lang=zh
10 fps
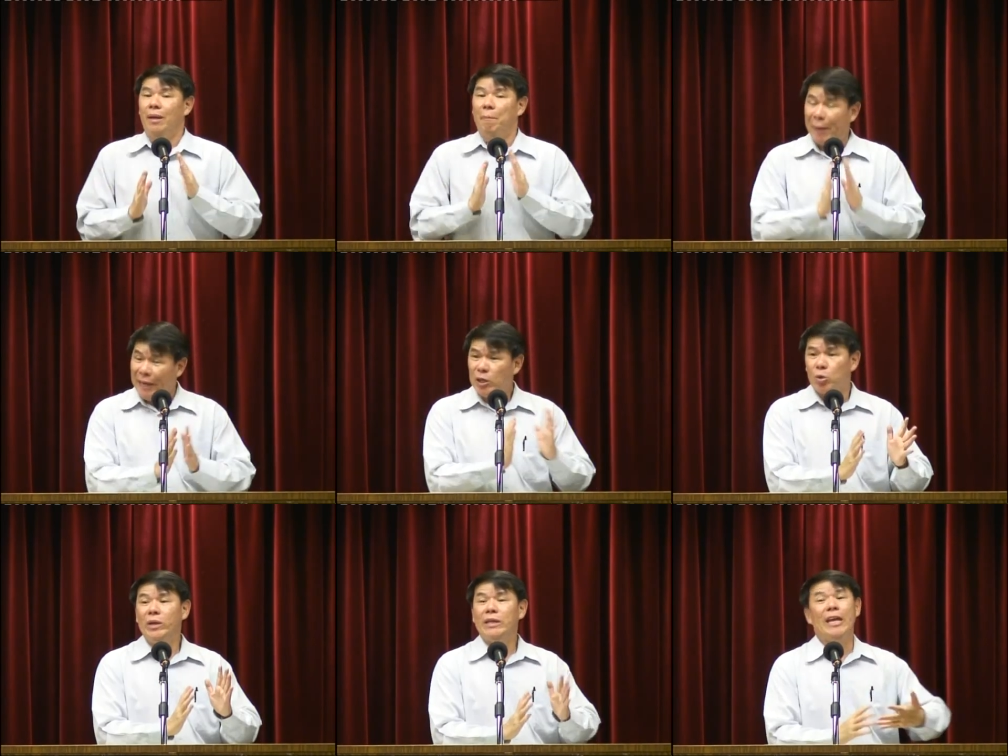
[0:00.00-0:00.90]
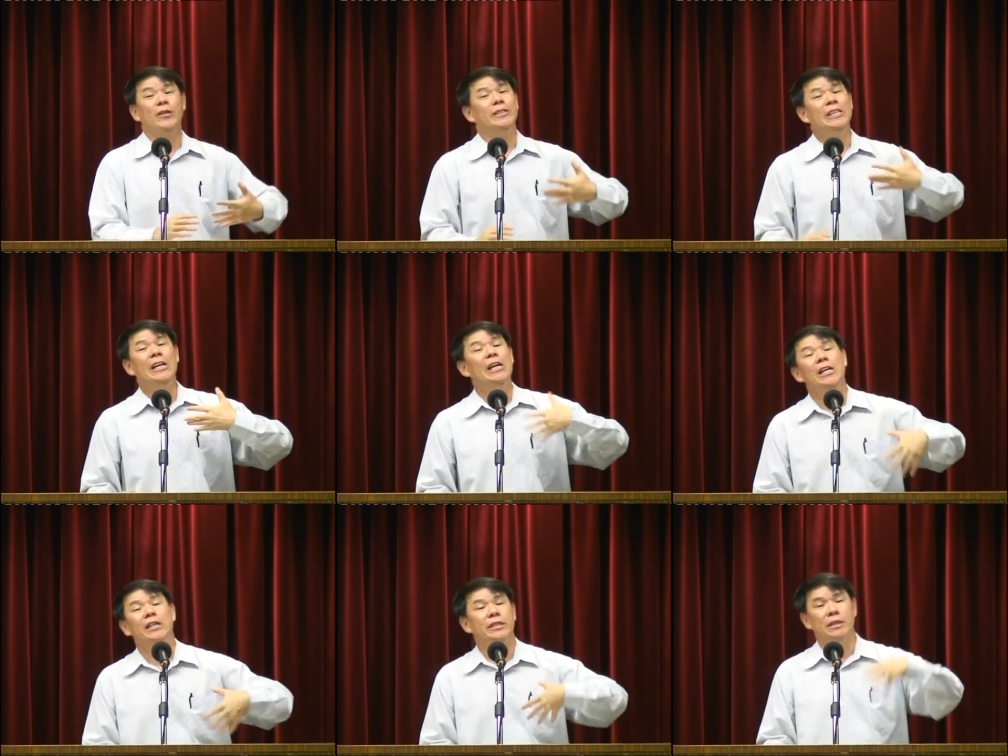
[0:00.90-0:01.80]
北国也经
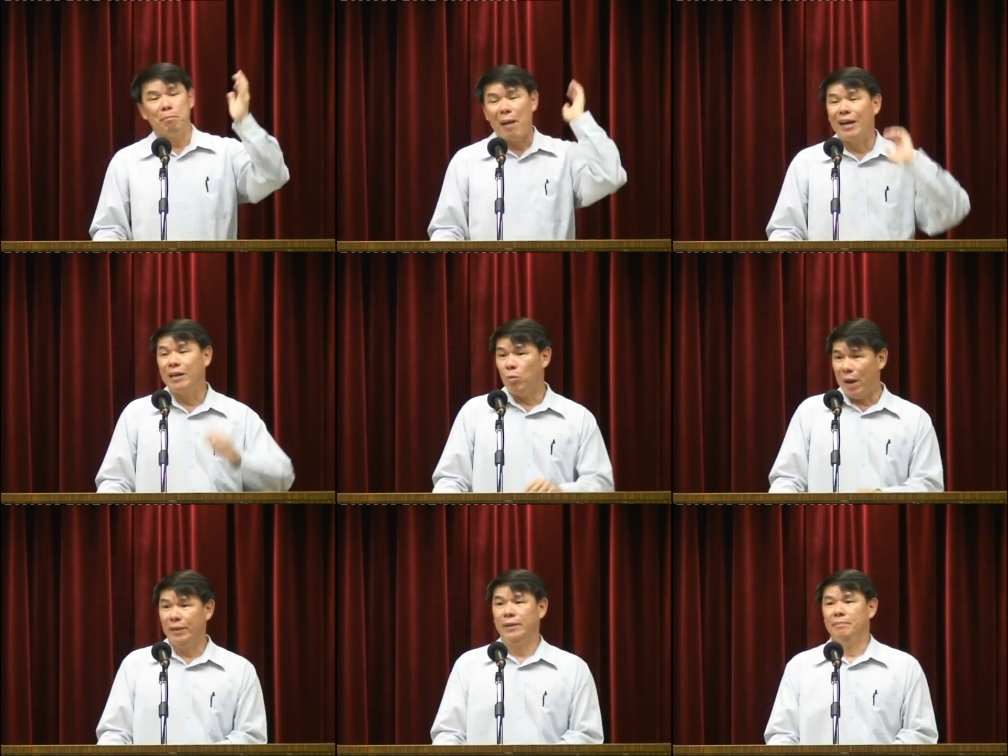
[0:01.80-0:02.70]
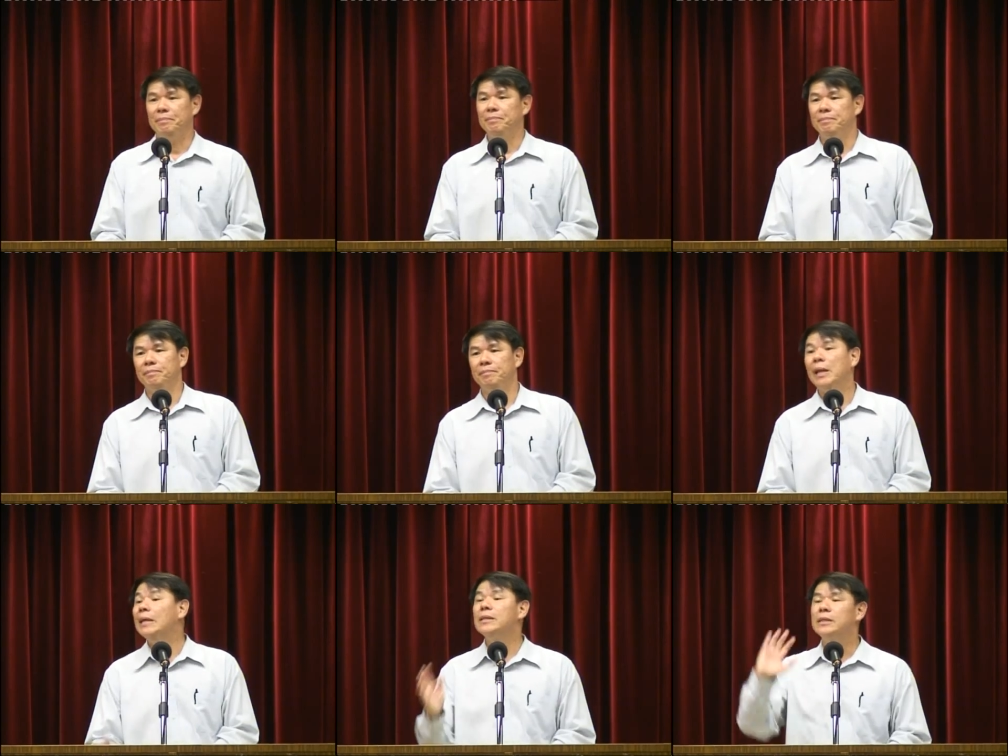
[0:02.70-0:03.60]
历了十八个王了，
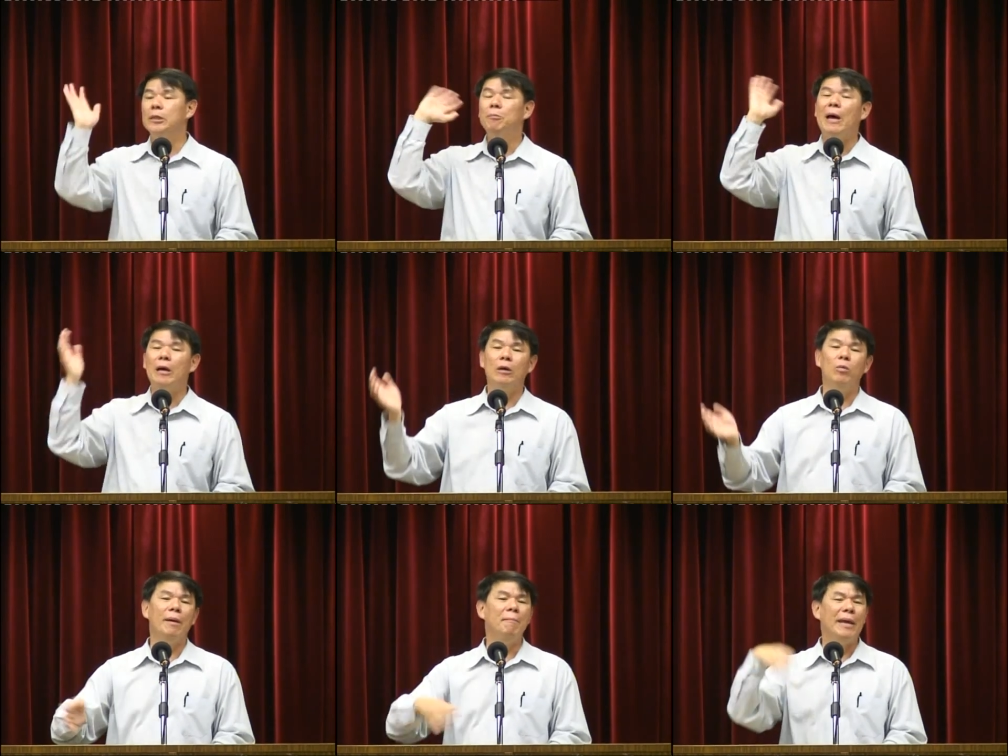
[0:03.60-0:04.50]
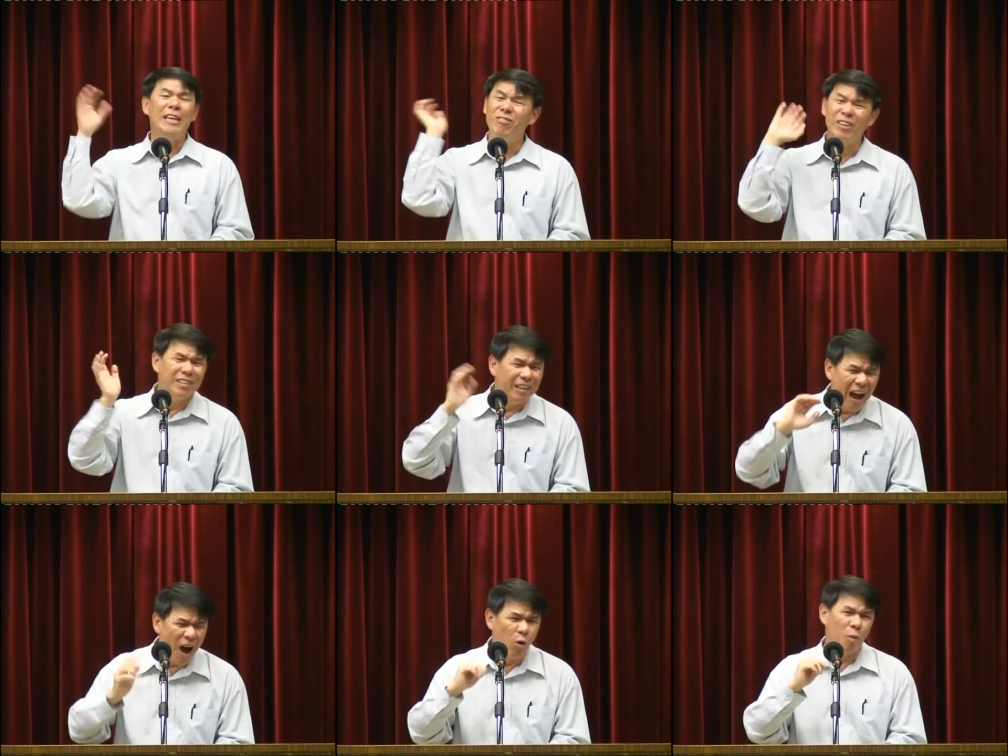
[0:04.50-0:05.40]
但是十八个王没有一个
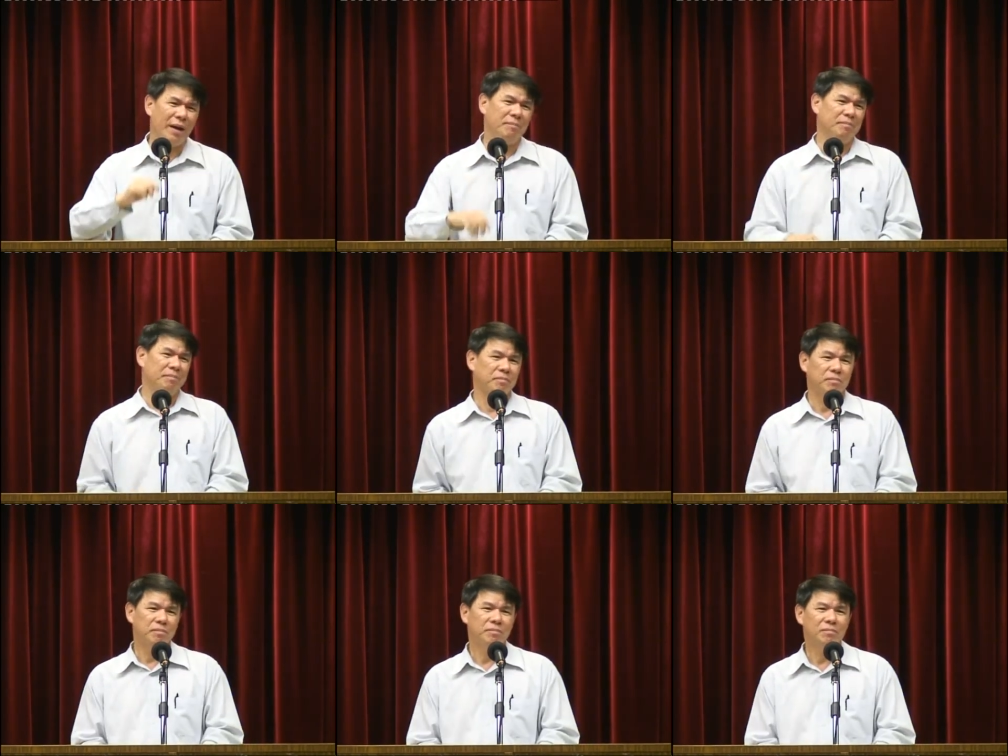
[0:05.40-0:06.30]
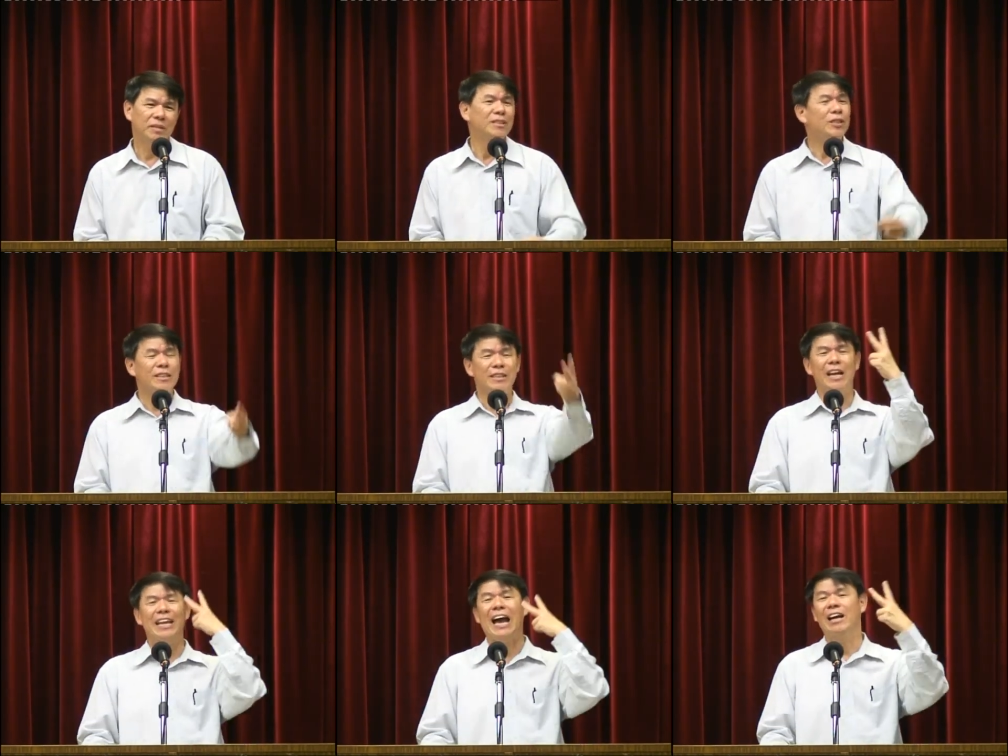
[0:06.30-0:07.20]
好王，剩
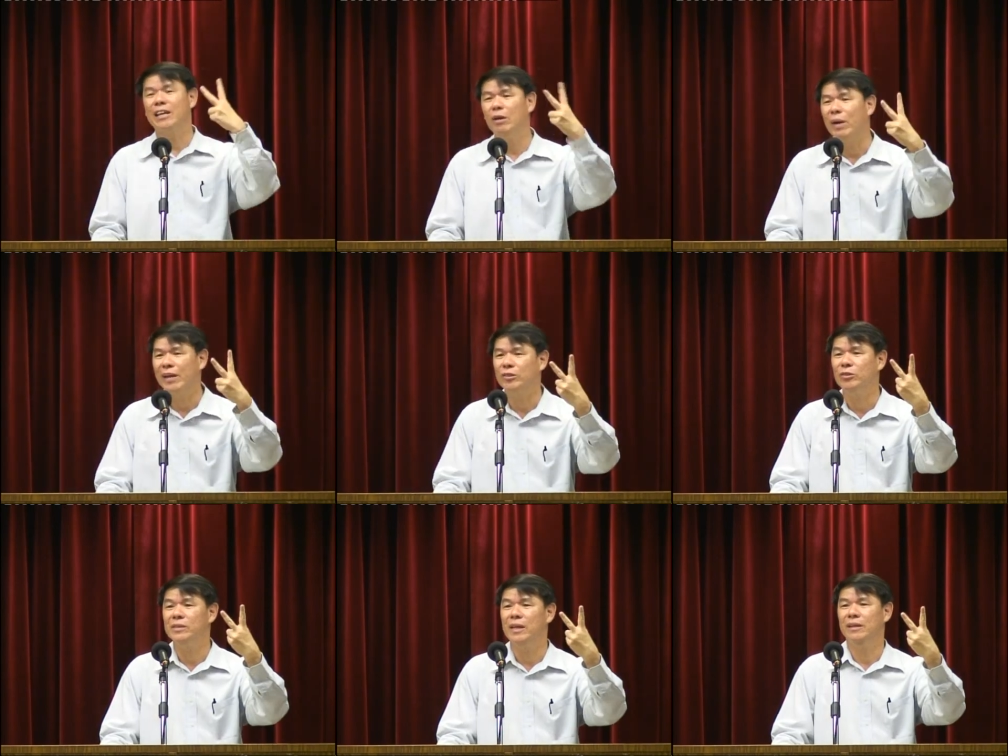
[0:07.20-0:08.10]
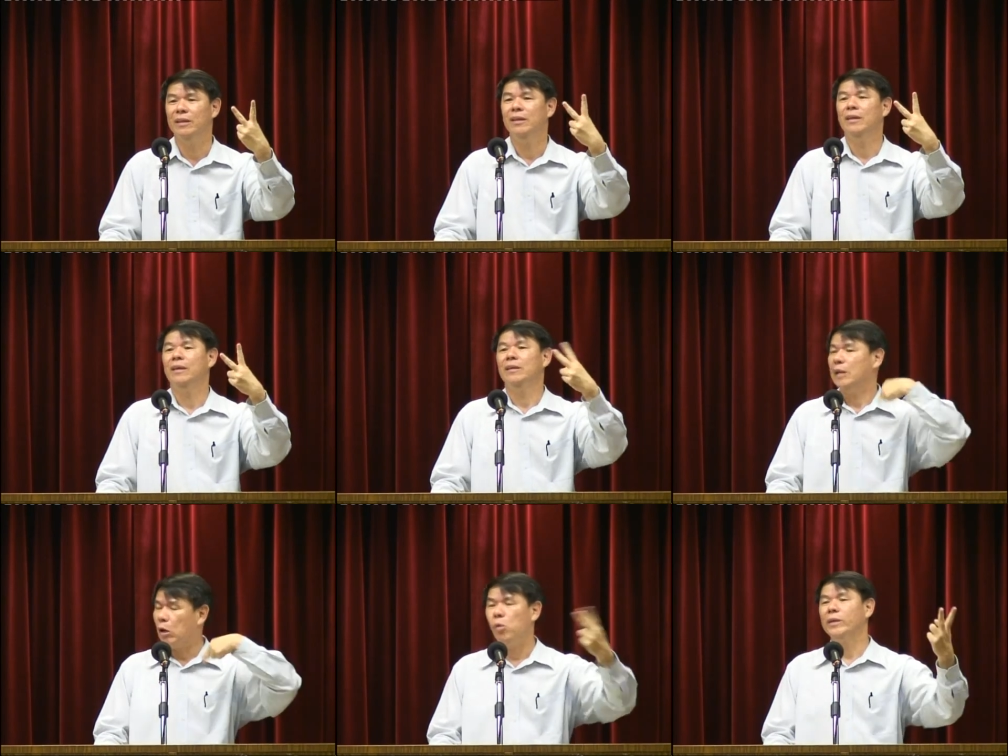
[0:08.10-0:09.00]
下两个王要出现，
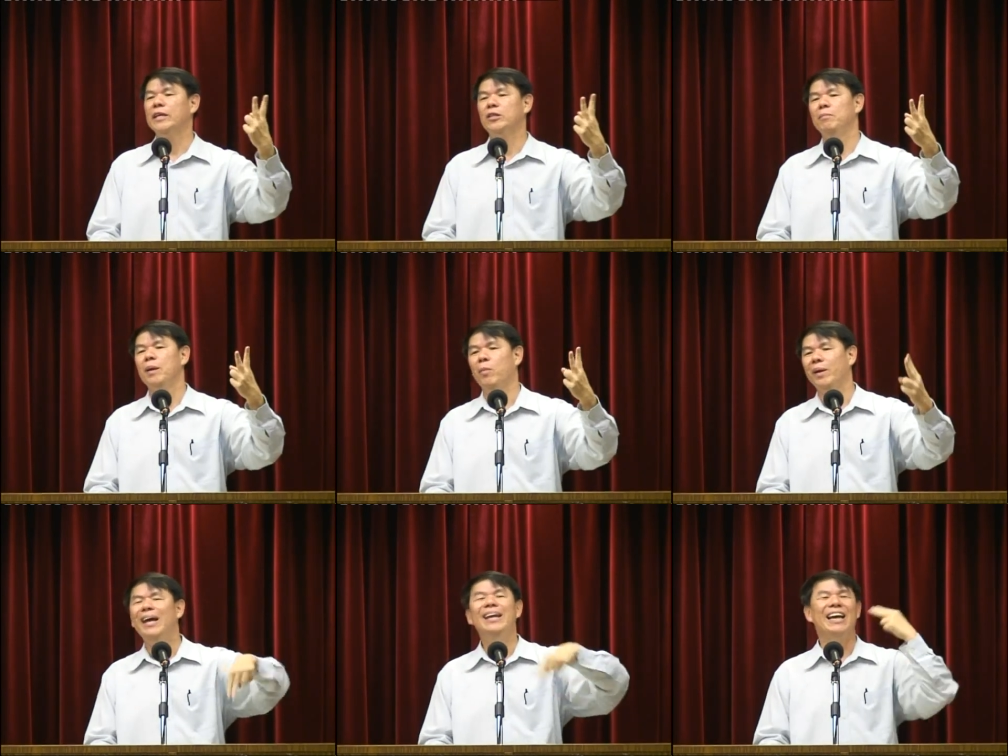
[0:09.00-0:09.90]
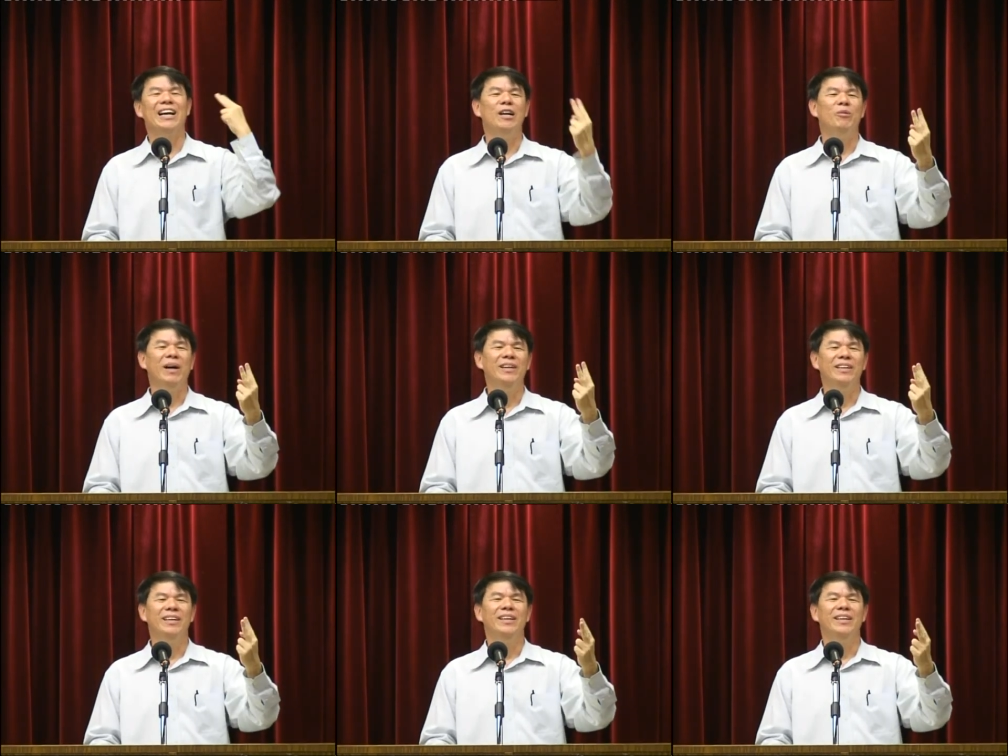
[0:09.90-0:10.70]
然后国家就灭亡。那两个王。